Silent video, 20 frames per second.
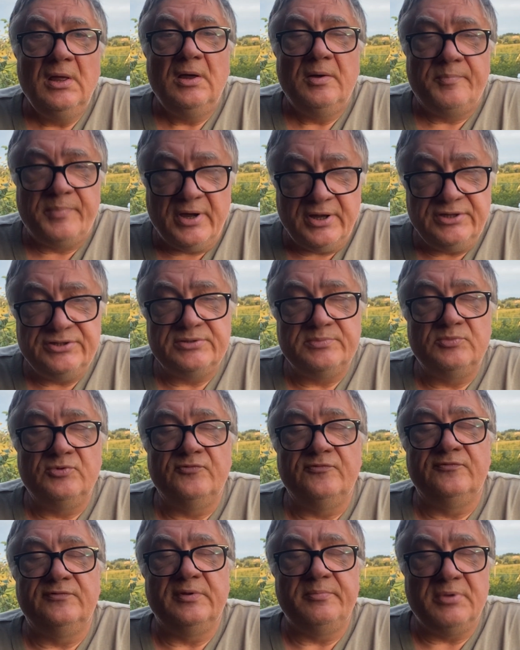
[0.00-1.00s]

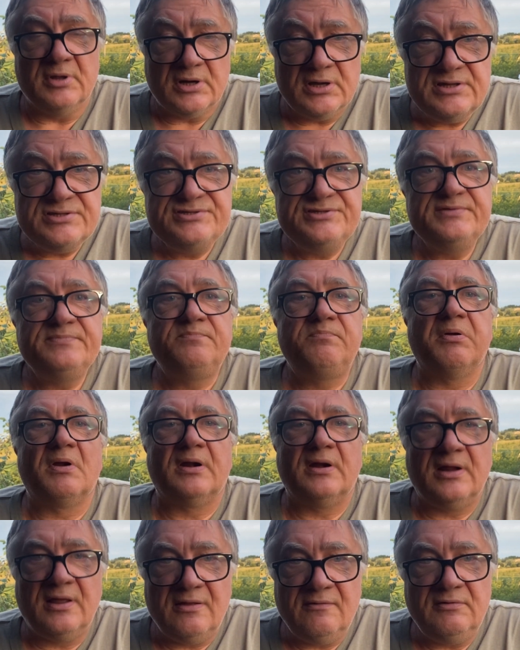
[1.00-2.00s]
Поэтому выбирайте
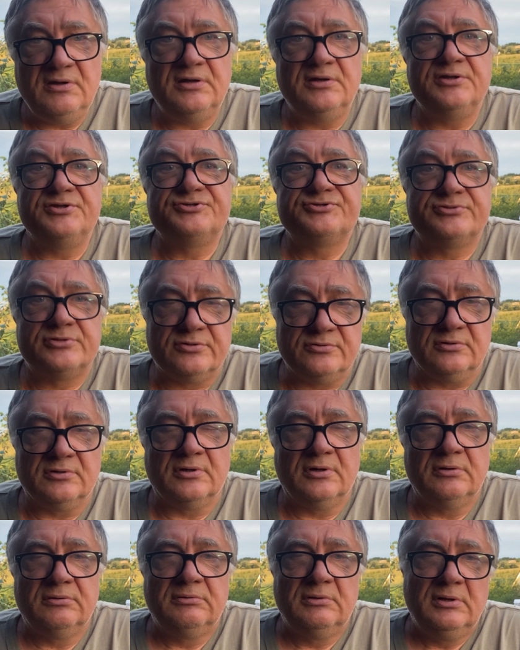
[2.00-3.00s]
правильный
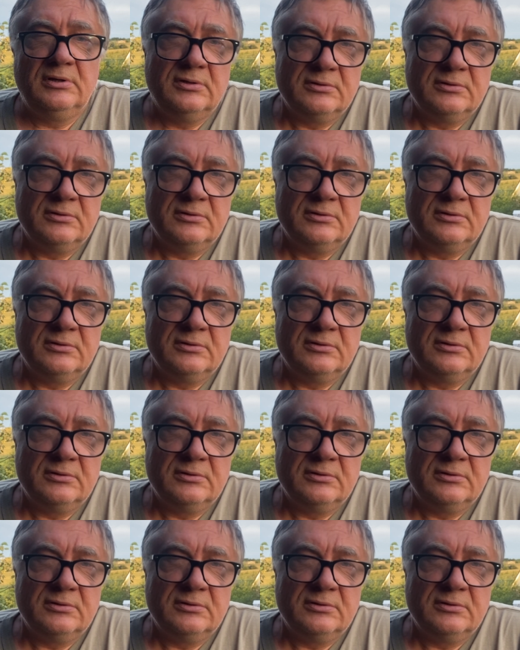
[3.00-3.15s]
срок.